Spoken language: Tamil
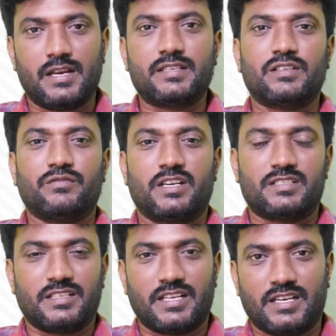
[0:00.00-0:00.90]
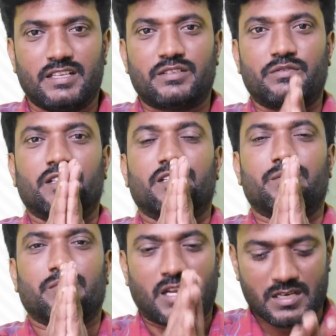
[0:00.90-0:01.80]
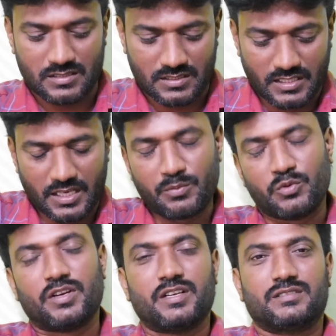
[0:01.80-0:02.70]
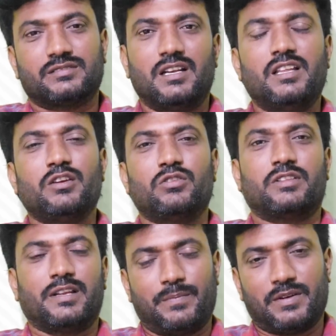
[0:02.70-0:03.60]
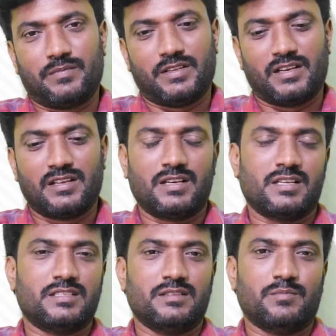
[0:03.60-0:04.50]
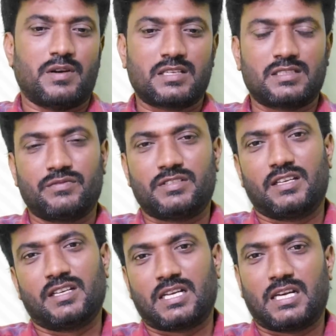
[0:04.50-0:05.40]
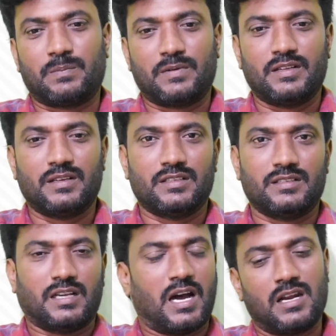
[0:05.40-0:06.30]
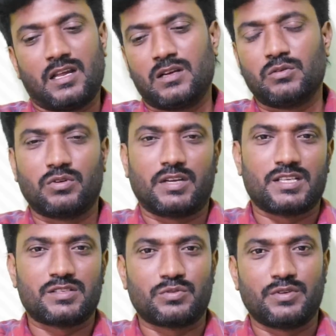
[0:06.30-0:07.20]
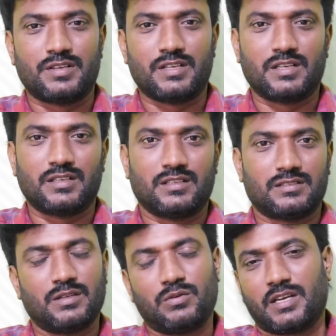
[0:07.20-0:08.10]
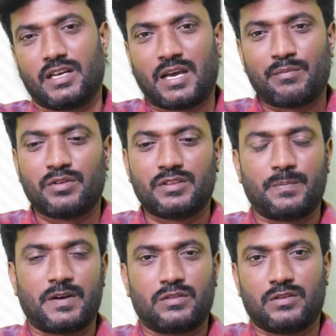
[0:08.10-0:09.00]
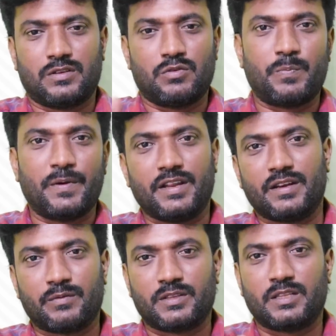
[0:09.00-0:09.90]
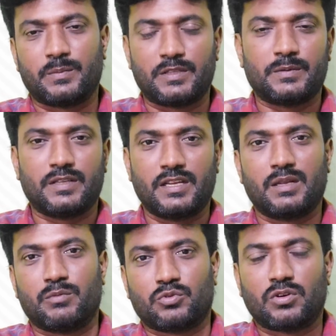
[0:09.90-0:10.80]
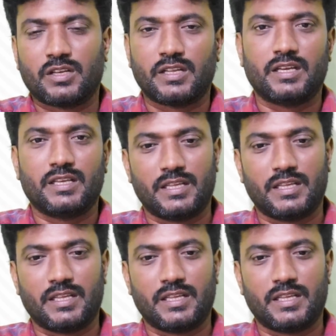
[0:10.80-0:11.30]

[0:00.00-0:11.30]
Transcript: ரீசன் வாய்ஸ் நேயர்களுக்கு வணக்கம் நான் சினிமுருகன் லியோ திரைப்படம் என்ன ஆச்சு பாக்ஸ் ஆஃபீஸில் என்ன கலெக்ட் பண்ணியிருக்கு ஆள் ஆளுக்கு ஒரு கலெக்ஷன் சொல்லிட்டு இருக்காங்க சரி ஓகே நாமளும் இந்த படத்துடைய ஒப்பீனியன் வந்து இதை பற்றி சரியாக நம்ம சொல்லலை